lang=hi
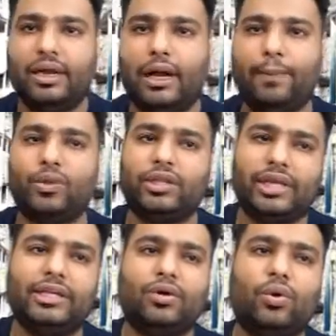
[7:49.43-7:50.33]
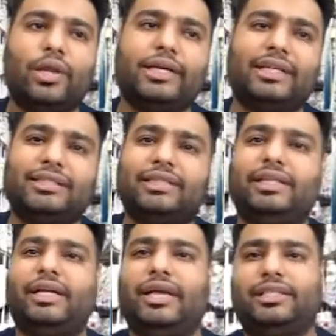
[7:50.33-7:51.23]
आपको तीन रोल एक जैसे
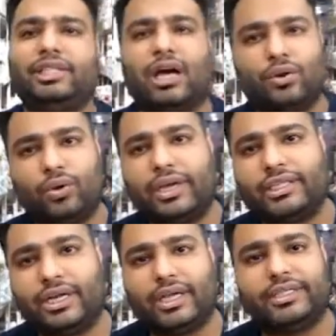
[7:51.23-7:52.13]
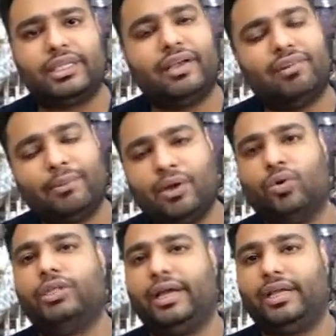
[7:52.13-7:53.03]
चाहिए चार रोल एक शेड के चाहिए अवेलेबल
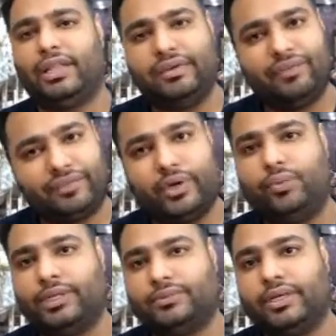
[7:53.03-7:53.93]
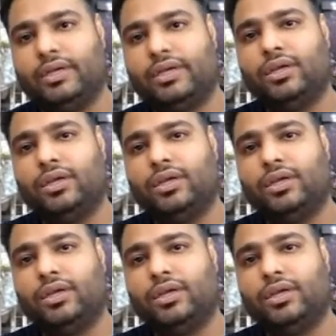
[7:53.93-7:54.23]
हो जाएंगे थ्री फिफ्टी रुपीज़ में